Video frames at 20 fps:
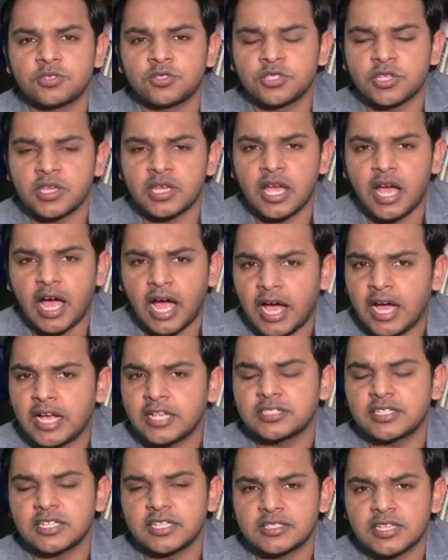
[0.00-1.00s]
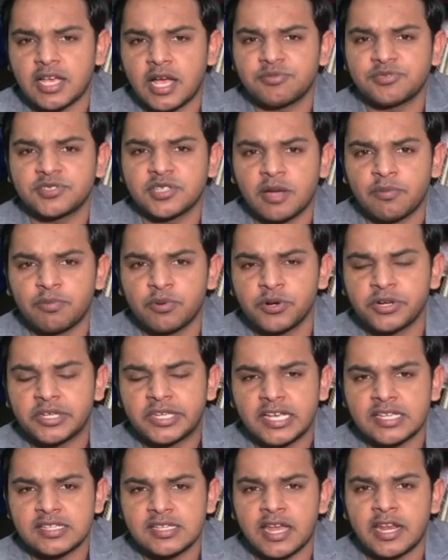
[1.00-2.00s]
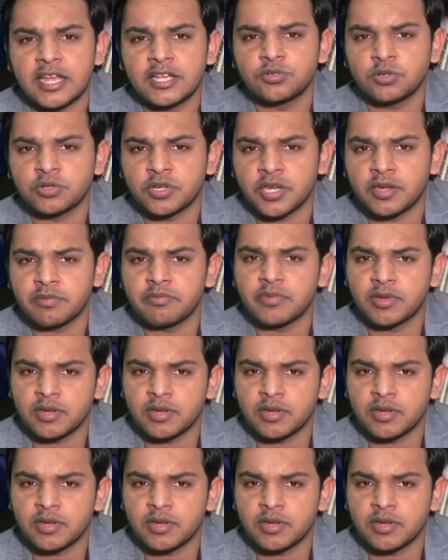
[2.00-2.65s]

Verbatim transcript: जिसे आज के हिसाब से अपलोड किया जा रहा है जो कि